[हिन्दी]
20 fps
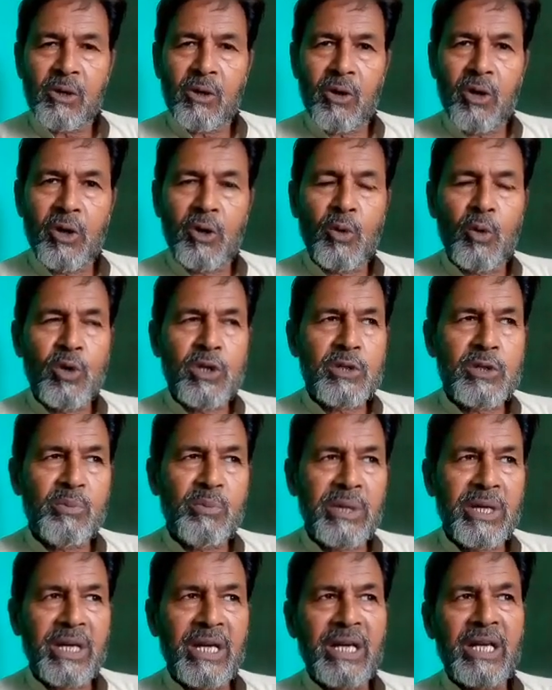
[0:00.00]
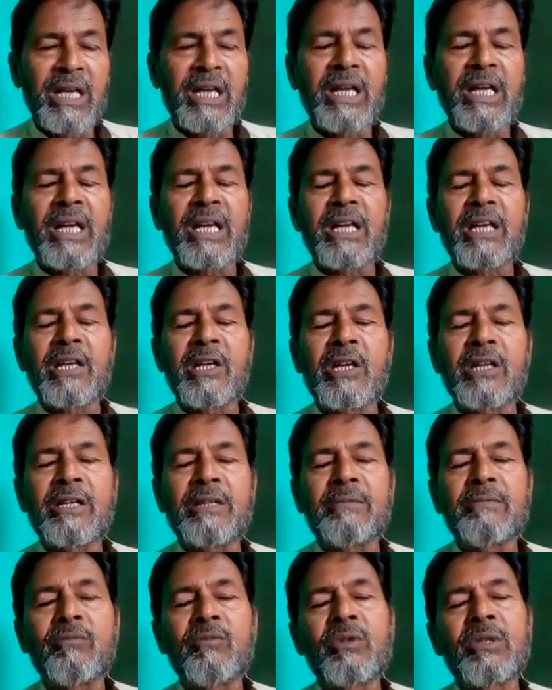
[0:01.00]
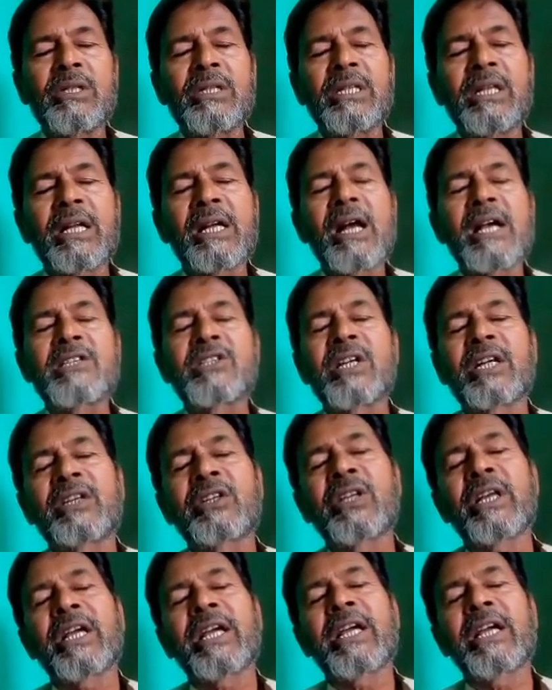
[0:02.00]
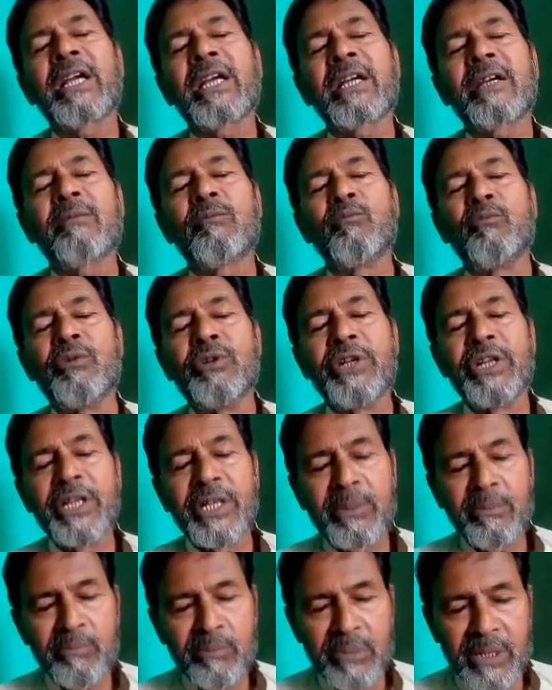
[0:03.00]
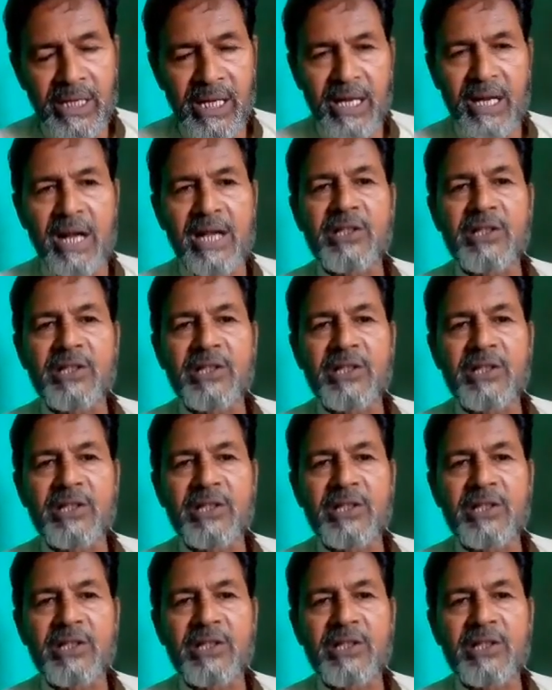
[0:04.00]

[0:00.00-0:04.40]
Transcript: और उसमें लगा सकते हैं नीम भी लगा